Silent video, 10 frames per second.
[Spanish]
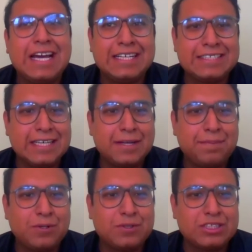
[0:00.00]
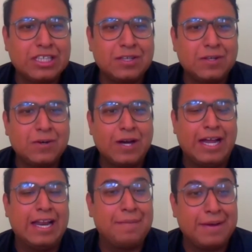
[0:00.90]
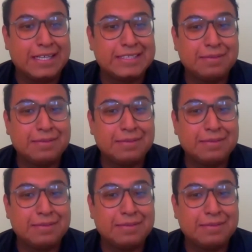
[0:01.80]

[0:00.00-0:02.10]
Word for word: hay que seguir produciendo a,